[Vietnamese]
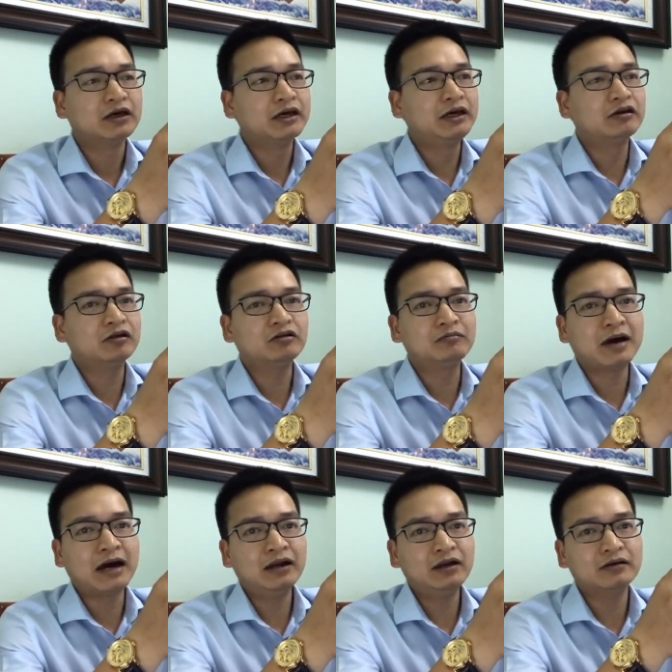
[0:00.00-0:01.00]
khi đó tôi
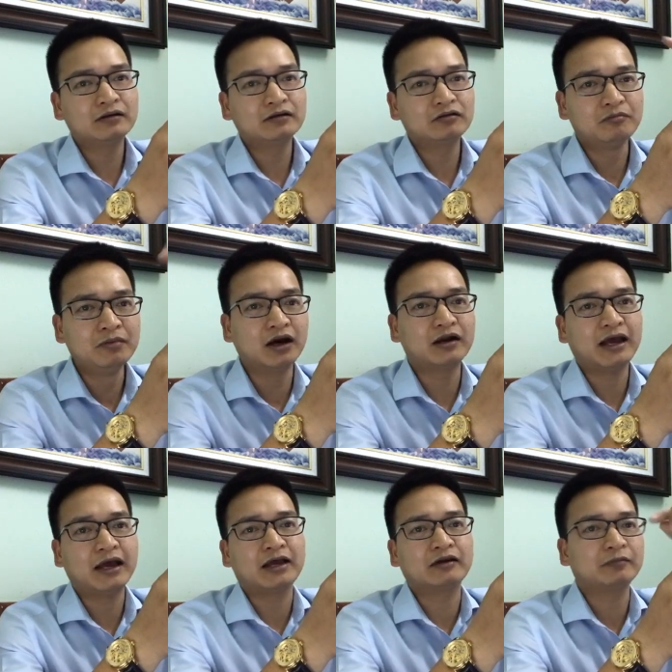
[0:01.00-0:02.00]
bán tôi mượn
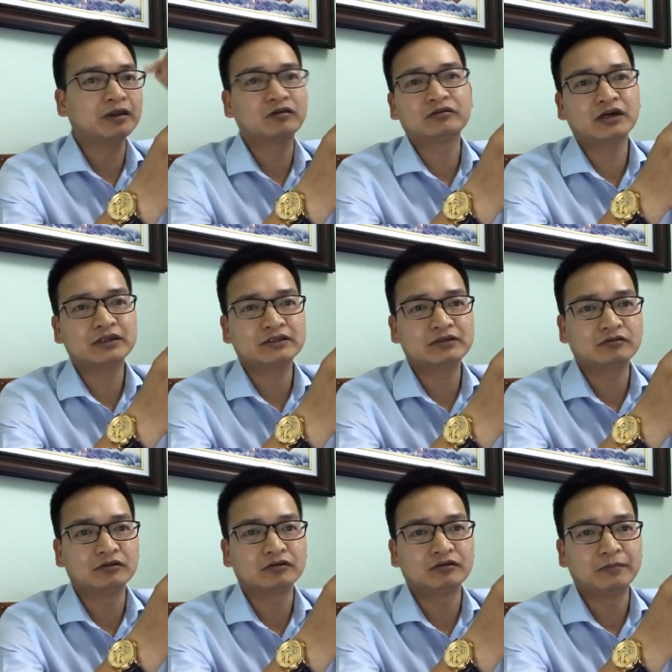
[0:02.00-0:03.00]
hàng được mang tôi ra
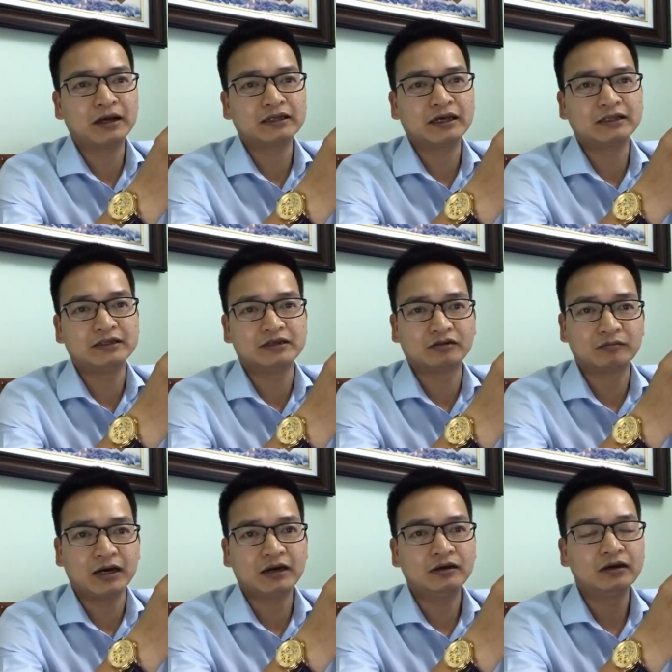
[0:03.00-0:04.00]
tôi tôi mang ra thị trường tôi
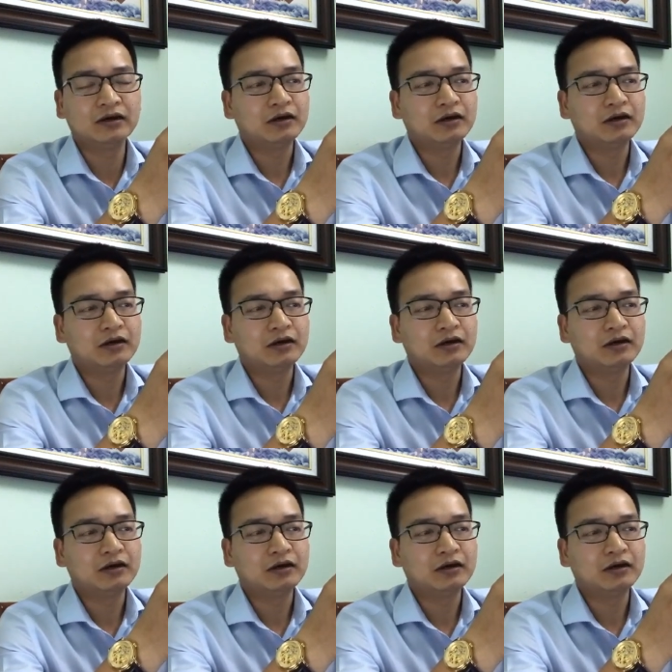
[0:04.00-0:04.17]
bán